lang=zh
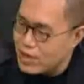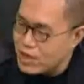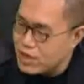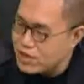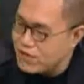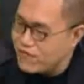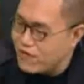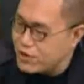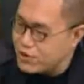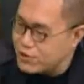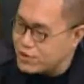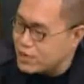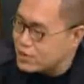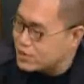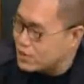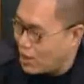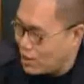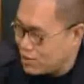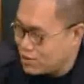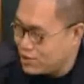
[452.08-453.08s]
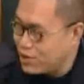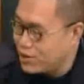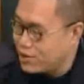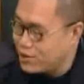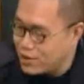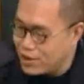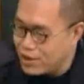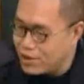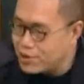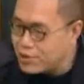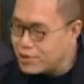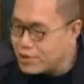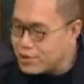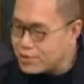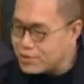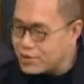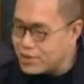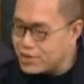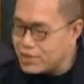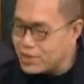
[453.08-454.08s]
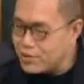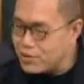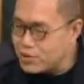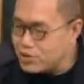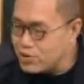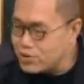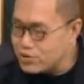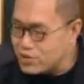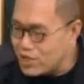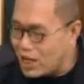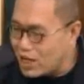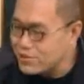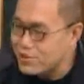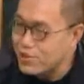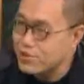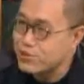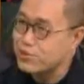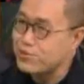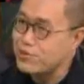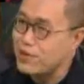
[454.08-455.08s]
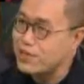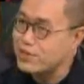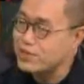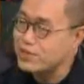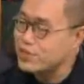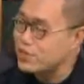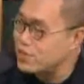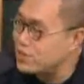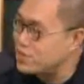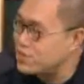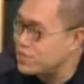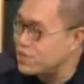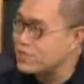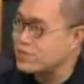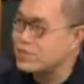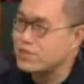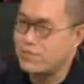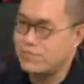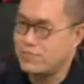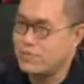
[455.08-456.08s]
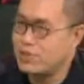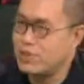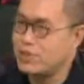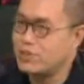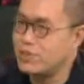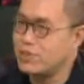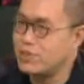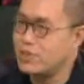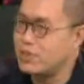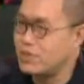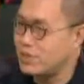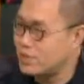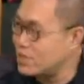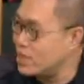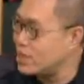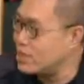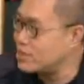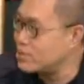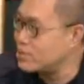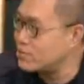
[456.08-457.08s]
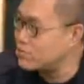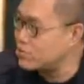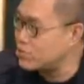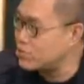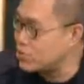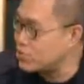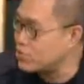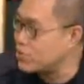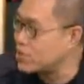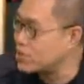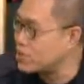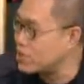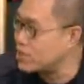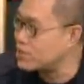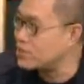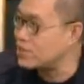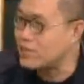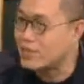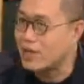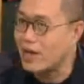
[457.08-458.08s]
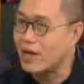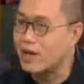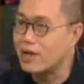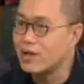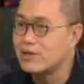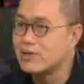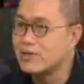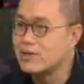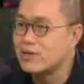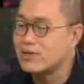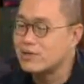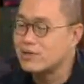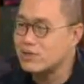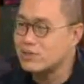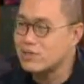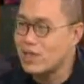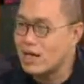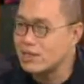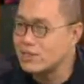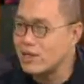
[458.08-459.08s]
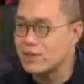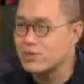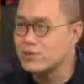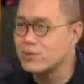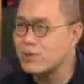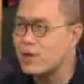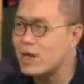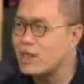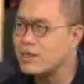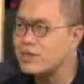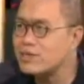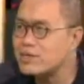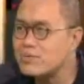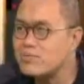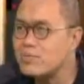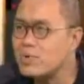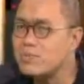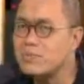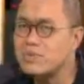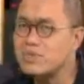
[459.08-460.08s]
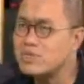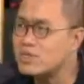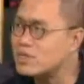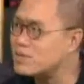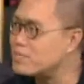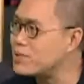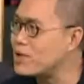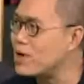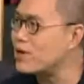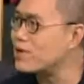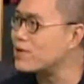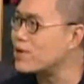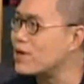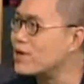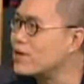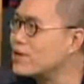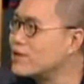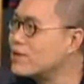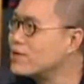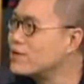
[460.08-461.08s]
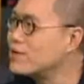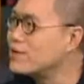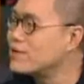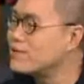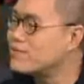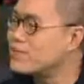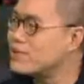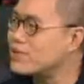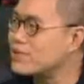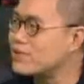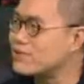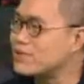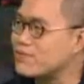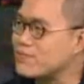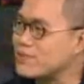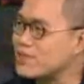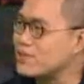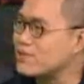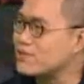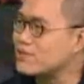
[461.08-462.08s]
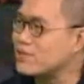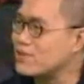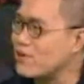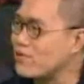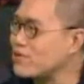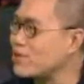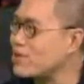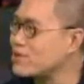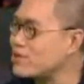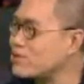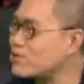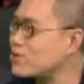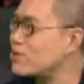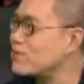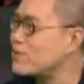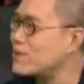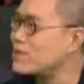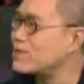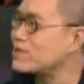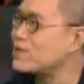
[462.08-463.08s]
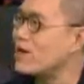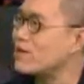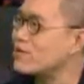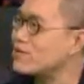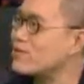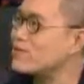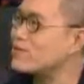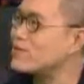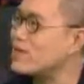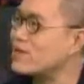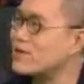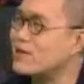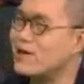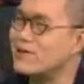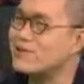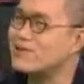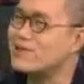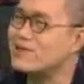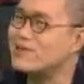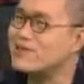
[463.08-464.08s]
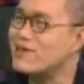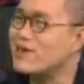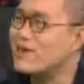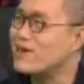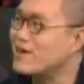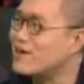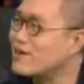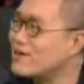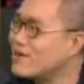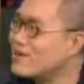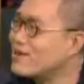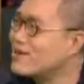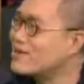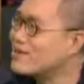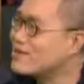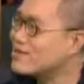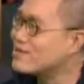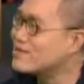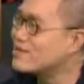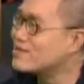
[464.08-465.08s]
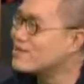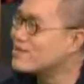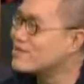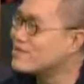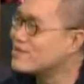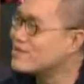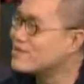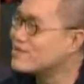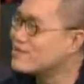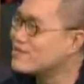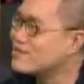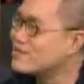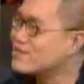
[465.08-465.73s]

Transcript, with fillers: 就是每个地方都讲打造啊，那结果最后打造出来的是一些什么呢？今天你在中国各地看，打造出来的一些莫名其妙的，别说什么找野人最后变成长寿健康基地，哎，真